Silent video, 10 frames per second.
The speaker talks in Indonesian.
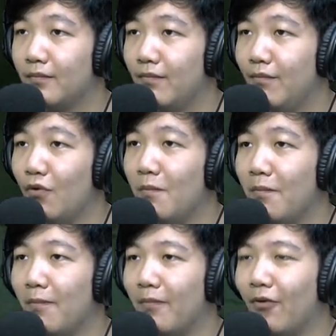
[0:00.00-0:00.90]
Boom.
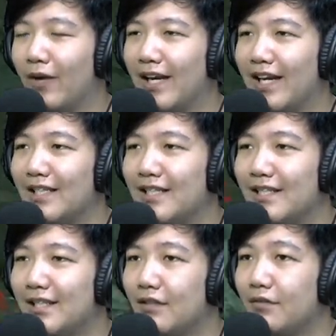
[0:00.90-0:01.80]
Oke okay,
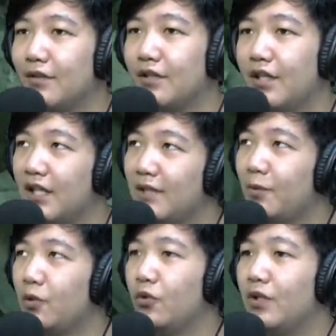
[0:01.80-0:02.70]
nice. Kayak kita
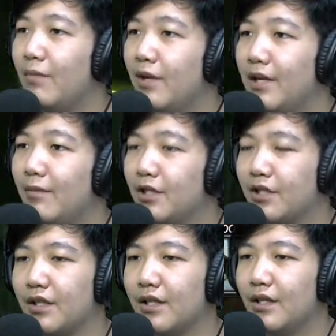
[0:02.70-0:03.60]
perlu nambahin damage
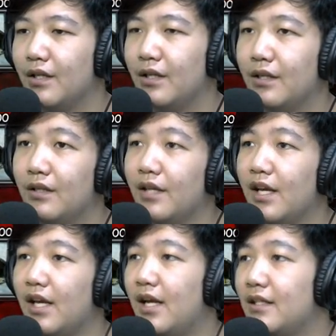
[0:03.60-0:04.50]
like sih.
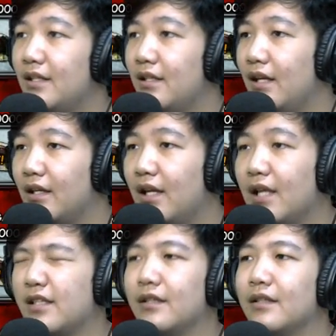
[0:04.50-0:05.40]
That's like a
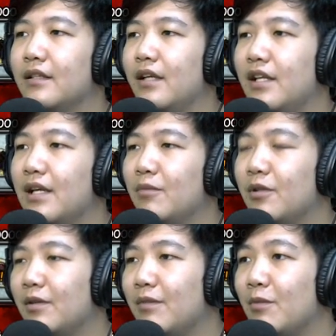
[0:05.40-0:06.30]
lesson. Ini
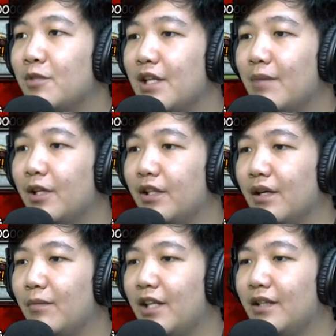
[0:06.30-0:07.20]
nggak ini belum bisa di upgrade ya.
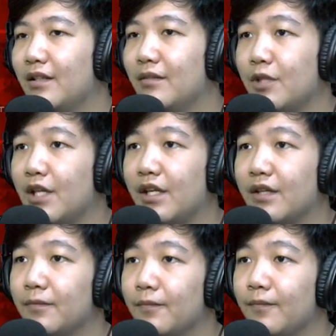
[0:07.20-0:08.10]
Upgrade bisa nggak nih?
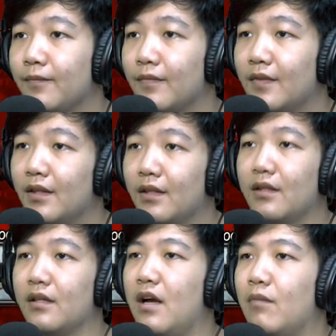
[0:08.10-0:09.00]

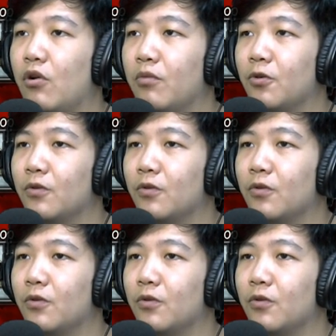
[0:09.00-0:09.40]
Ah, belum dong.